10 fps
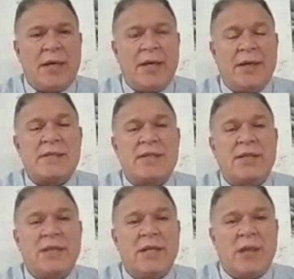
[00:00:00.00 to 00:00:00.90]
آه،
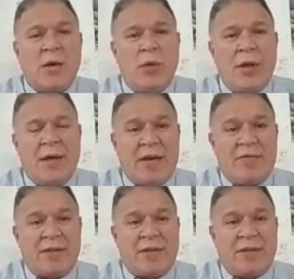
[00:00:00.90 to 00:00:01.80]
نستطيع القول انها
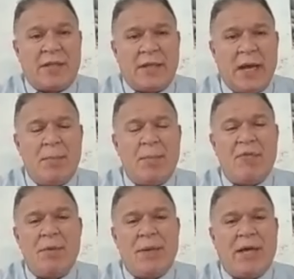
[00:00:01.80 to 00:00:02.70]
خفتت، اما فيما
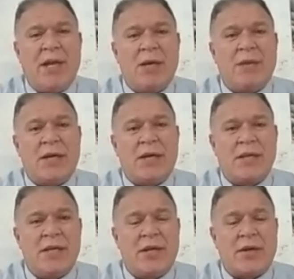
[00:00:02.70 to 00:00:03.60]
يتعلق
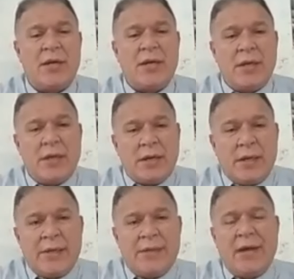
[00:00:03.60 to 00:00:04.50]
بتغيير
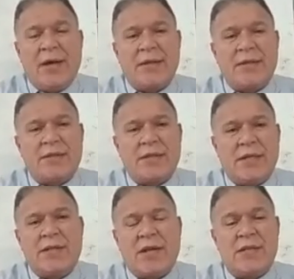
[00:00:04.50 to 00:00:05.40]
اداره
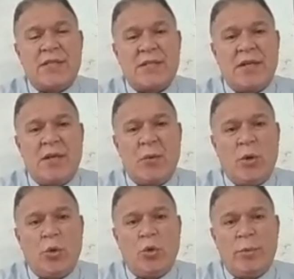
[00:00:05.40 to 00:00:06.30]
الاداره الاسرائيليه
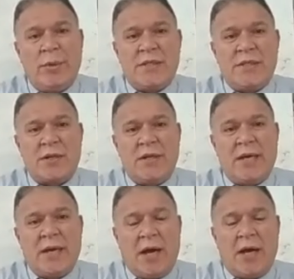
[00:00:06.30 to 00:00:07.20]
والحكومه
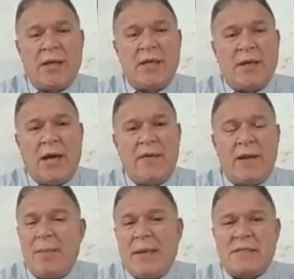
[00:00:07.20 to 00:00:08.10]
الاسرائيليه حقيقه انا
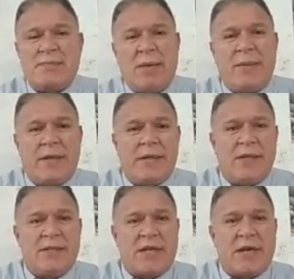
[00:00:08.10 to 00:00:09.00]
لم اسمع بان
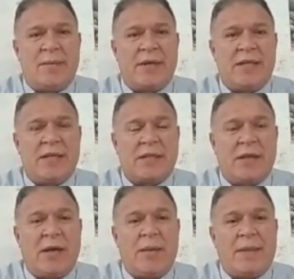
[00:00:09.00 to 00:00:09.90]
الاداره الامريكيه
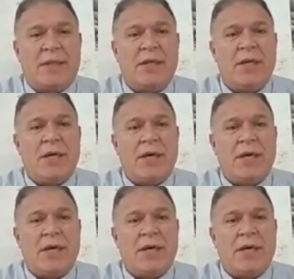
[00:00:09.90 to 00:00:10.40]
طالبت